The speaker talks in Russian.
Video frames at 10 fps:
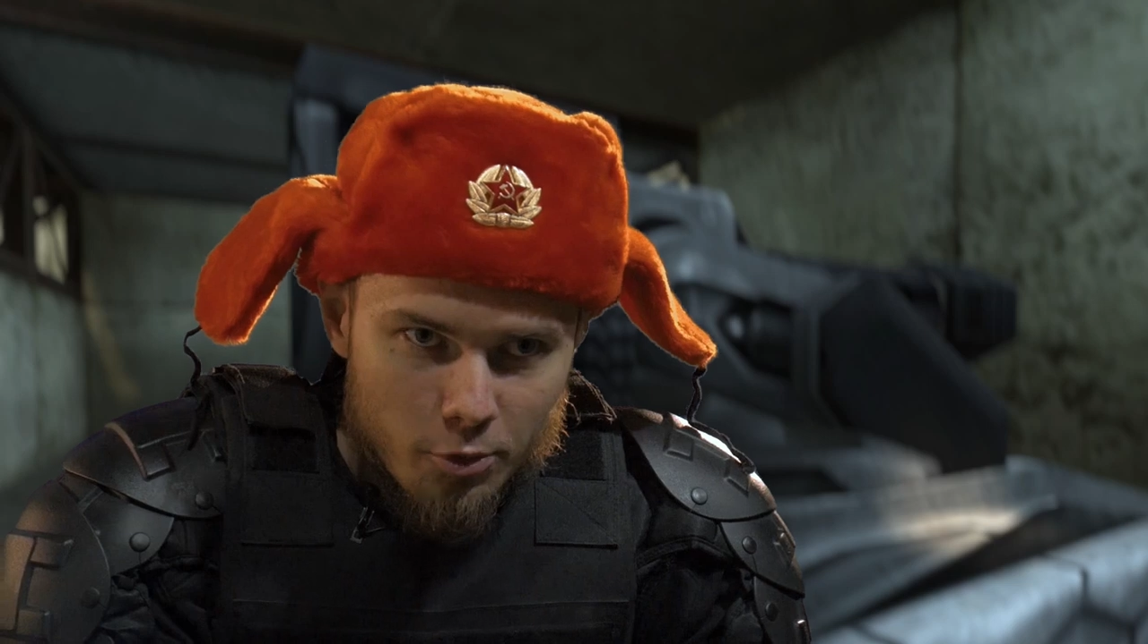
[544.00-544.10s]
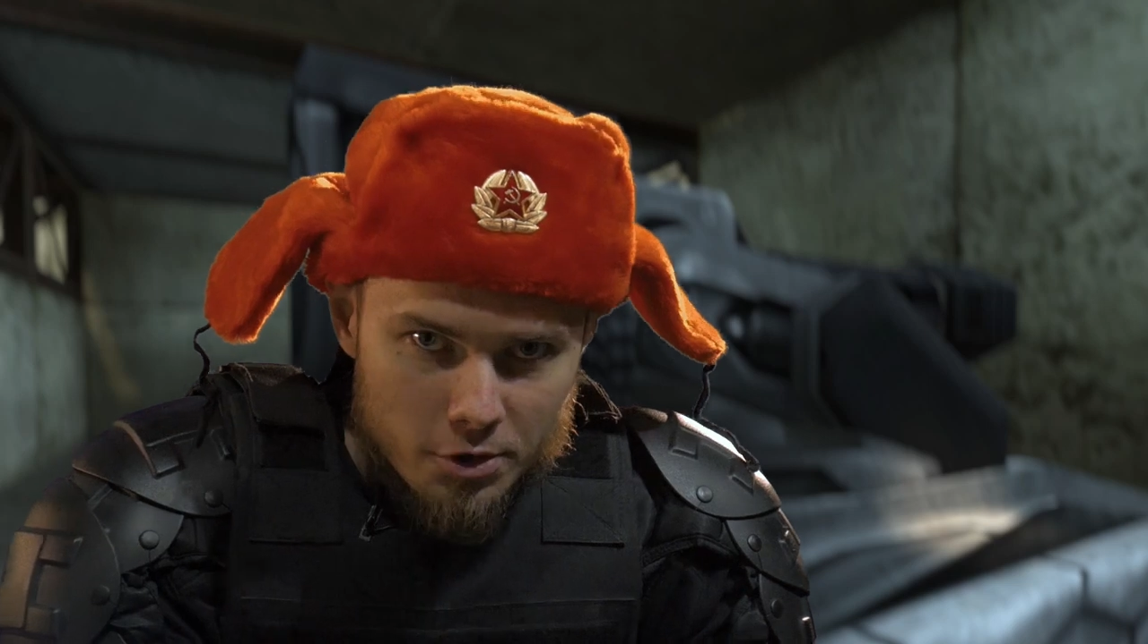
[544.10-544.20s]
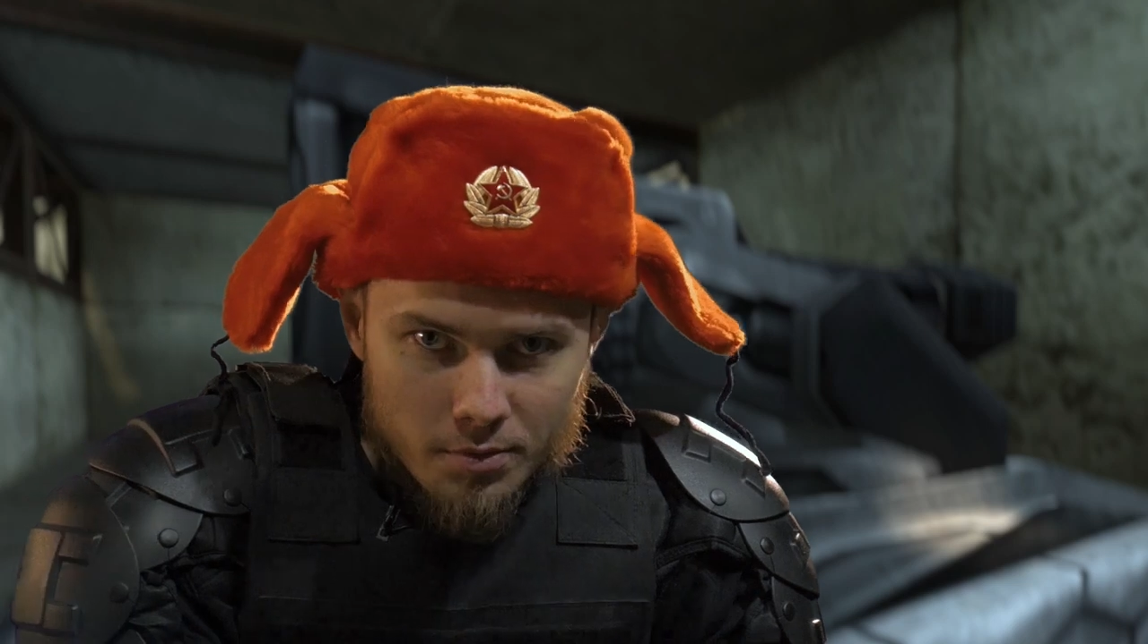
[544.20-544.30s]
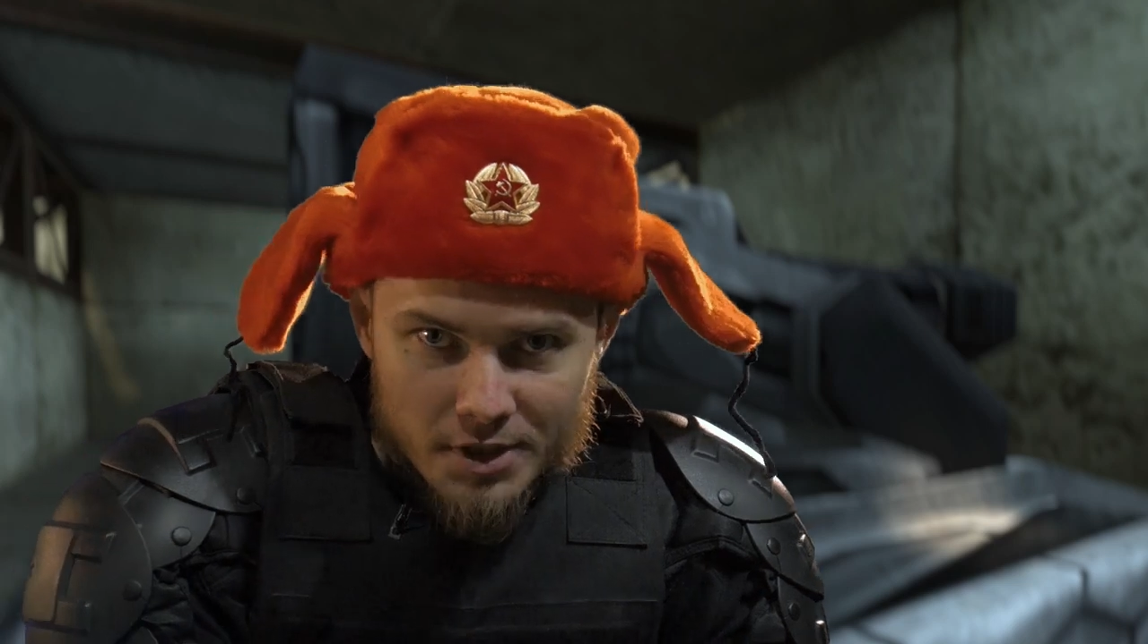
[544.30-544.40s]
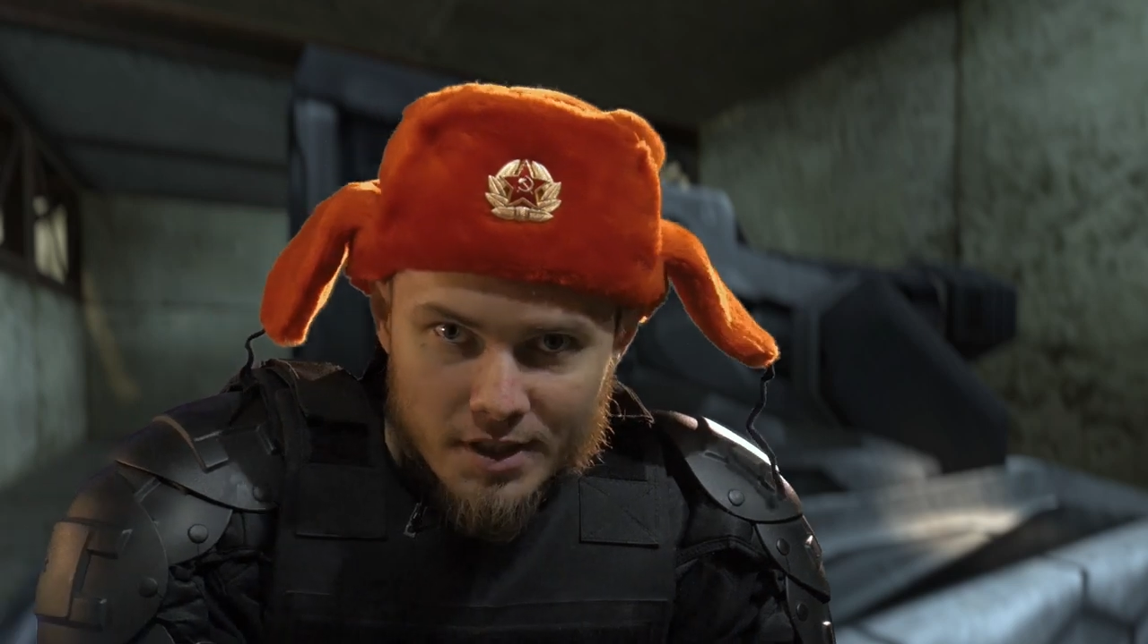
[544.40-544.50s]
ты,
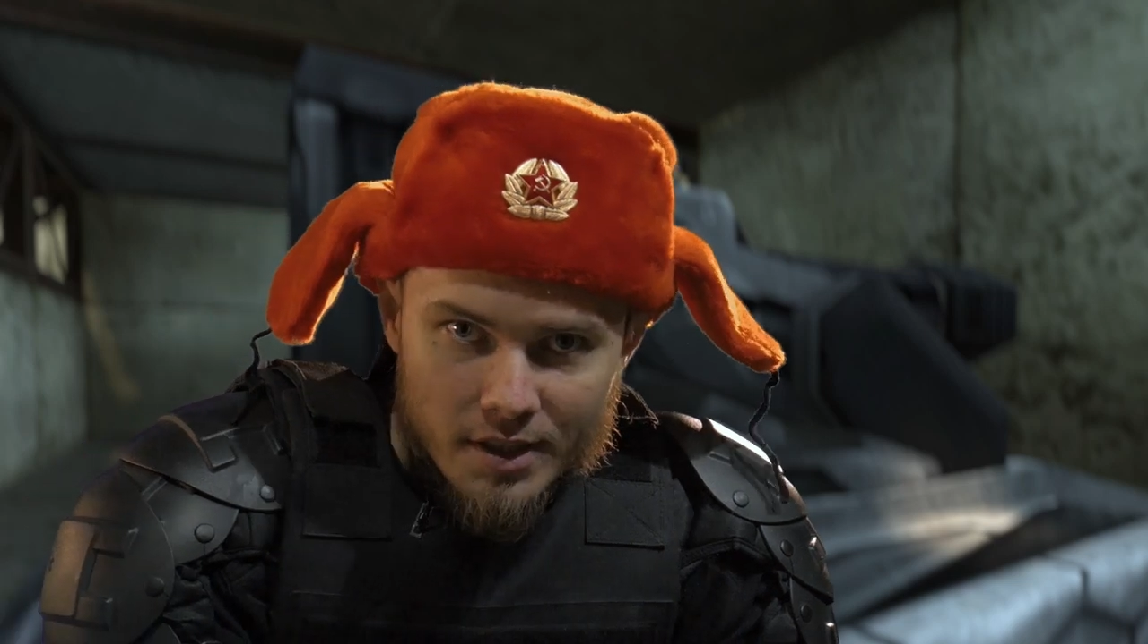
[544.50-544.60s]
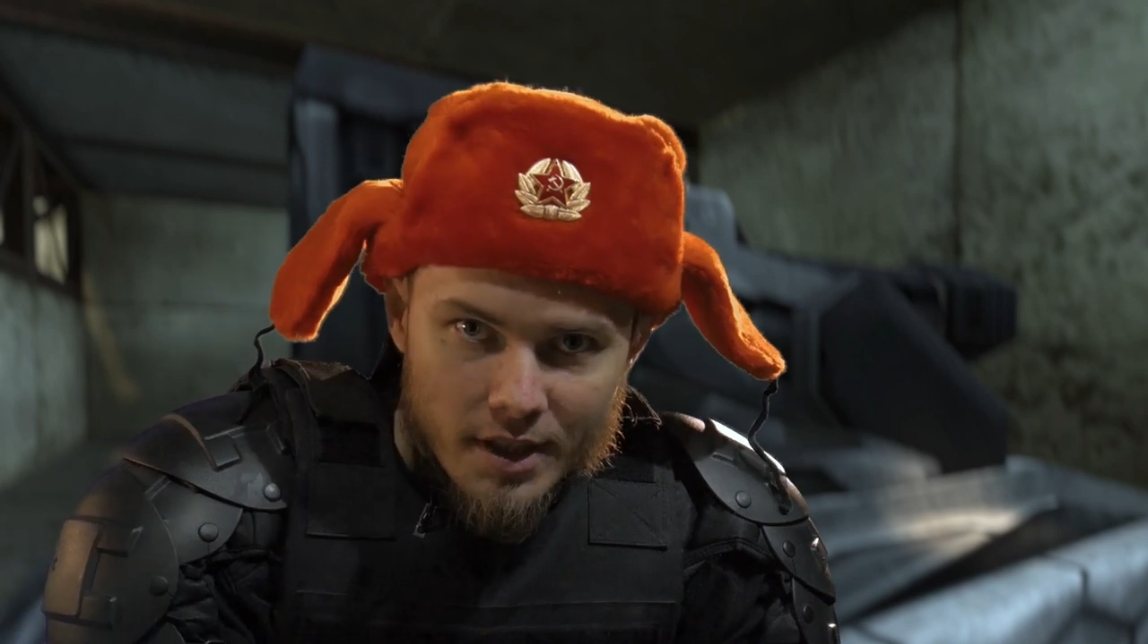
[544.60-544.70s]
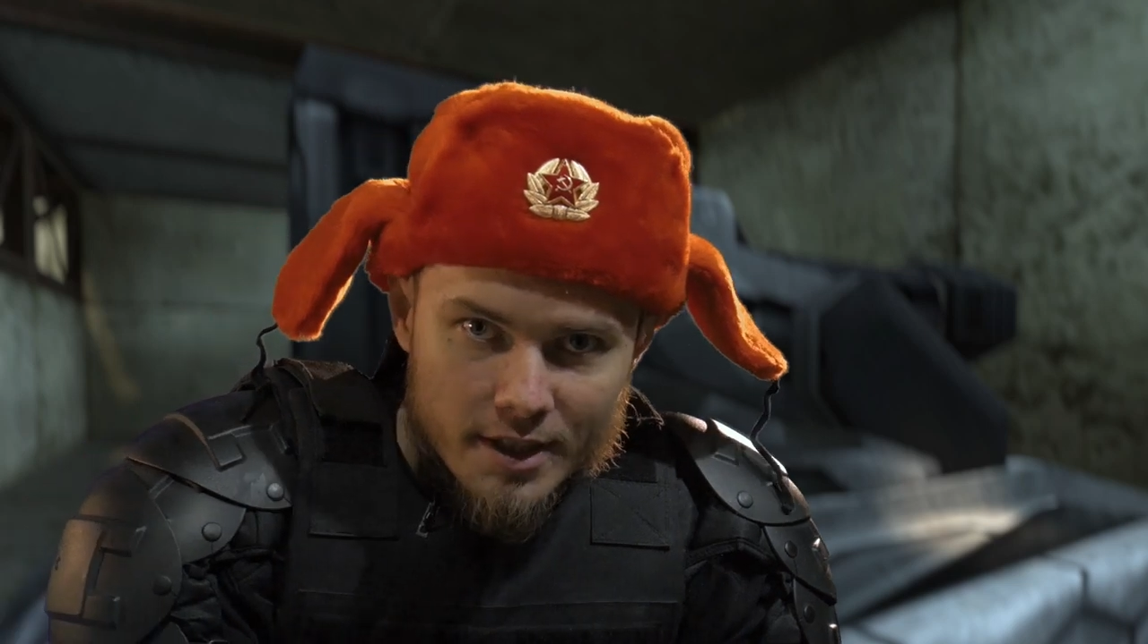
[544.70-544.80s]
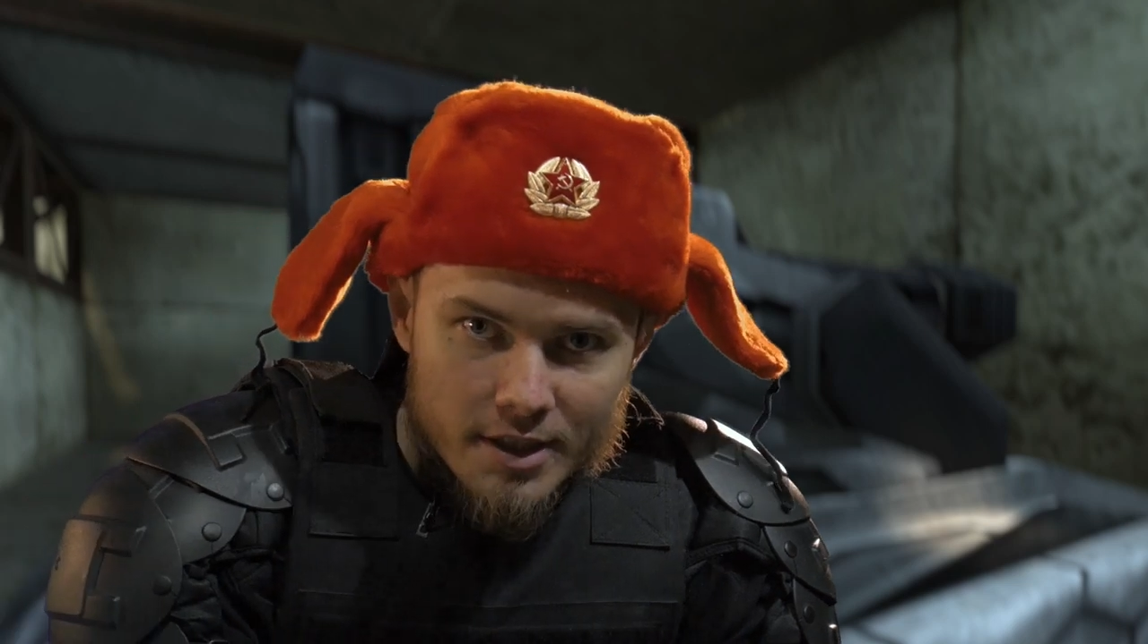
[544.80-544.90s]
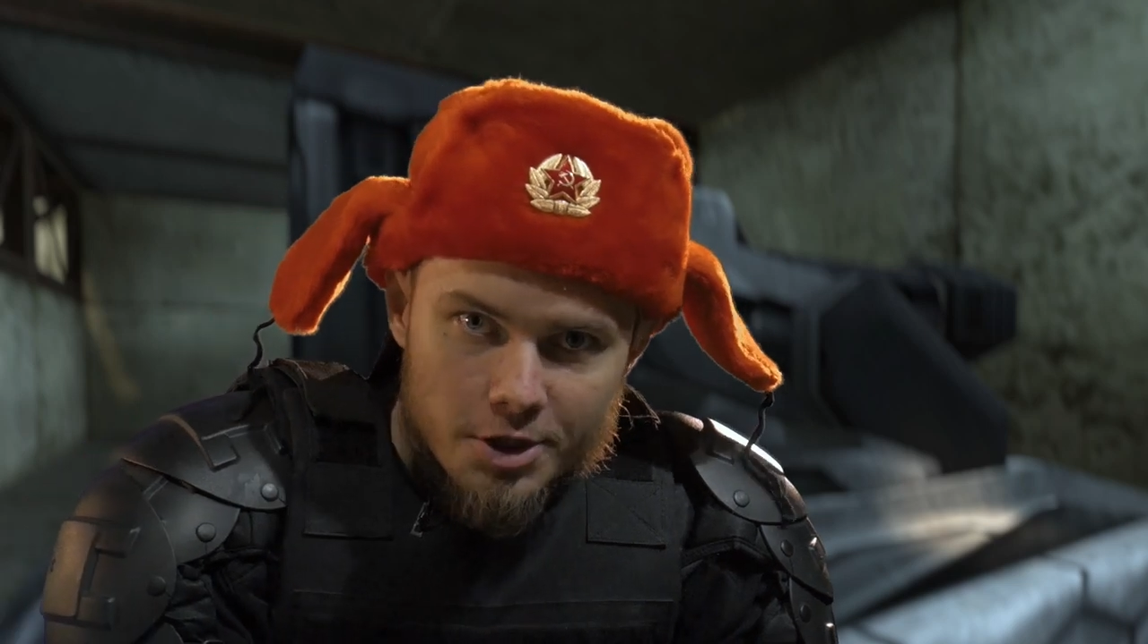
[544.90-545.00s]
допустим,
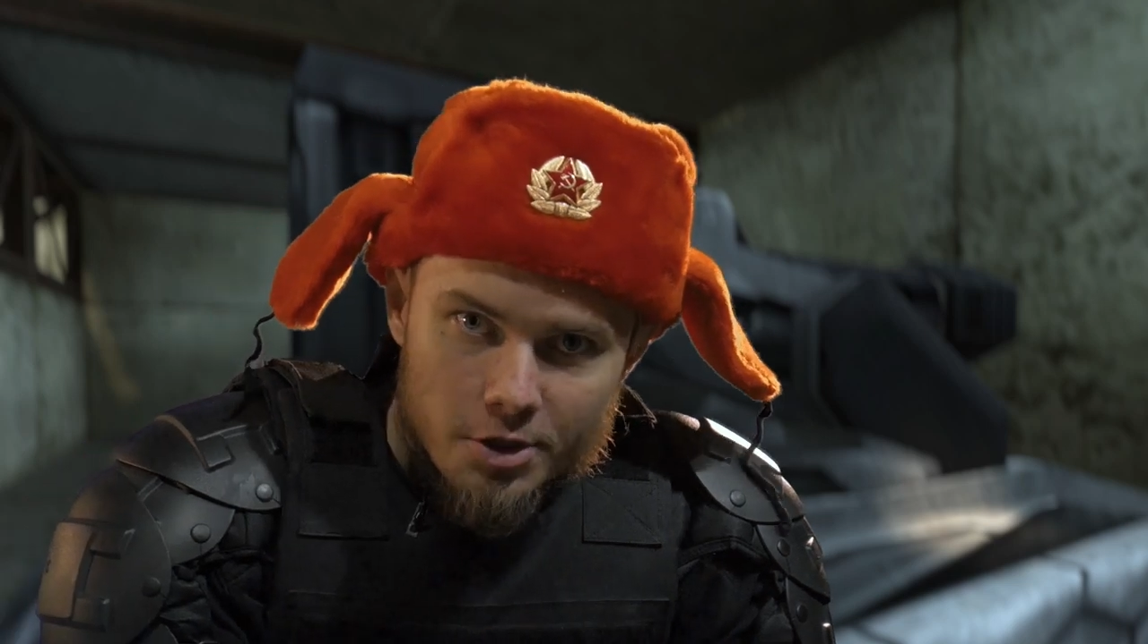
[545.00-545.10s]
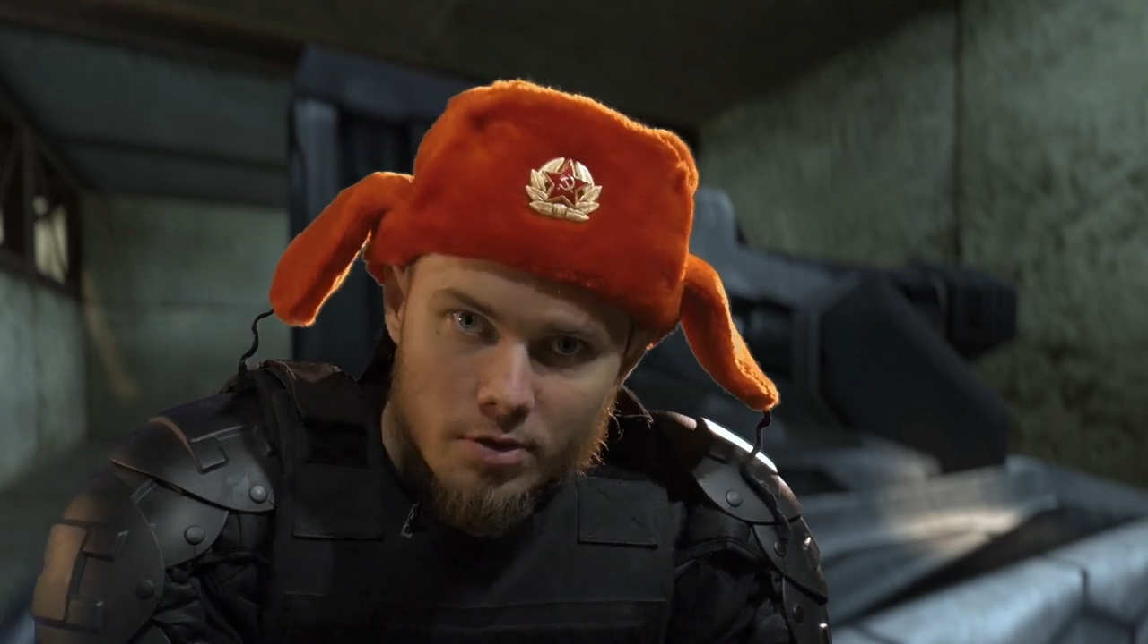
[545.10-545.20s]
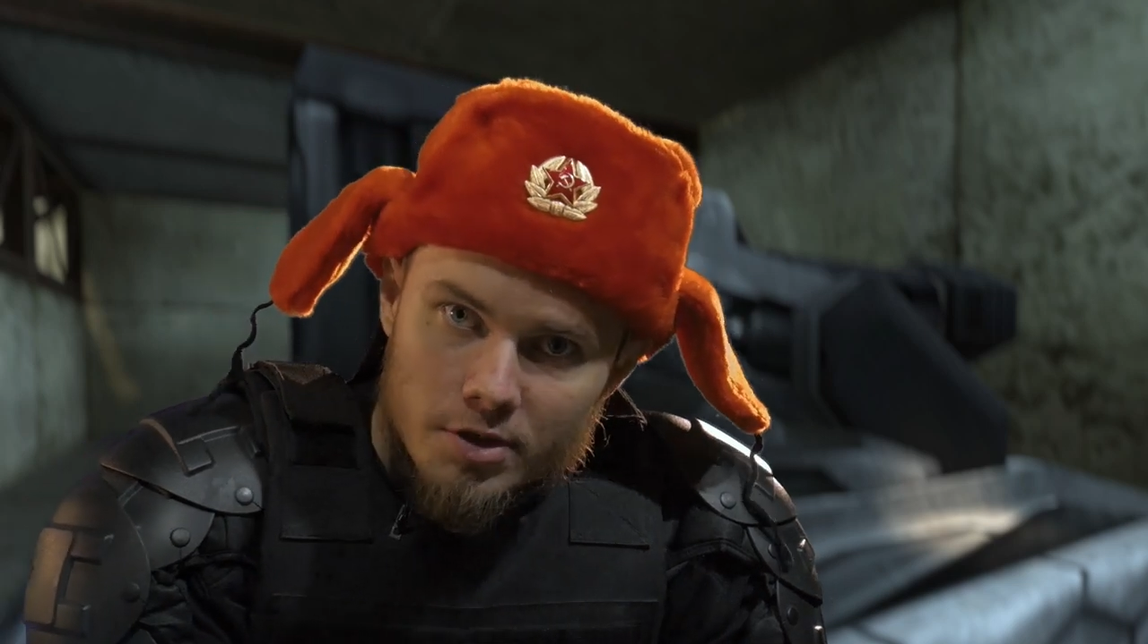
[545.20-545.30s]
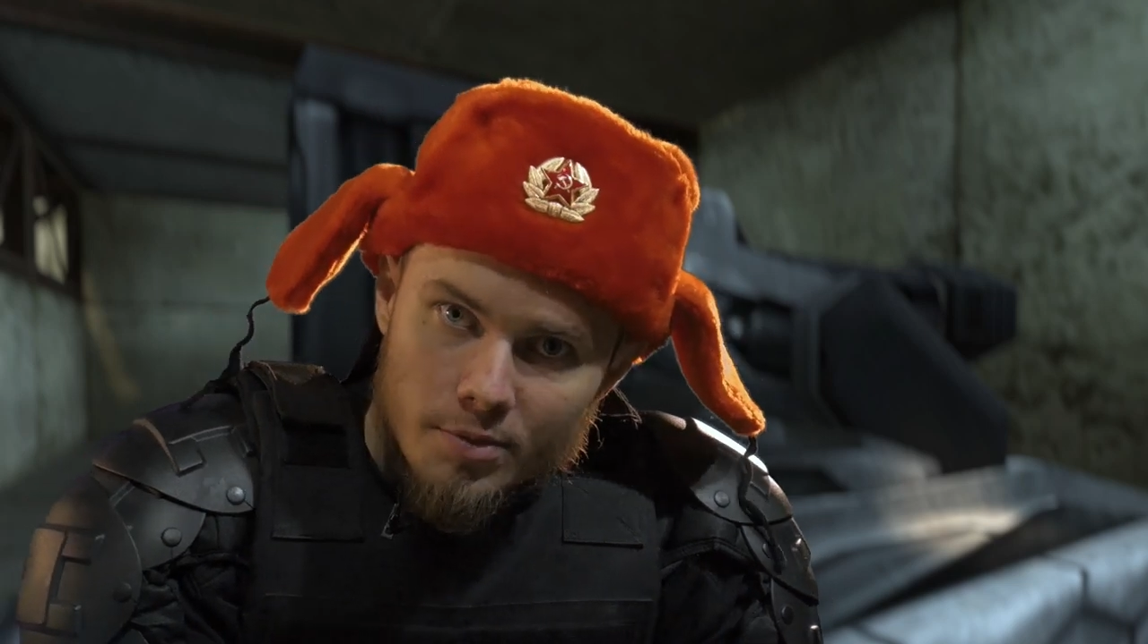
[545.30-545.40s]
где-то накосячил,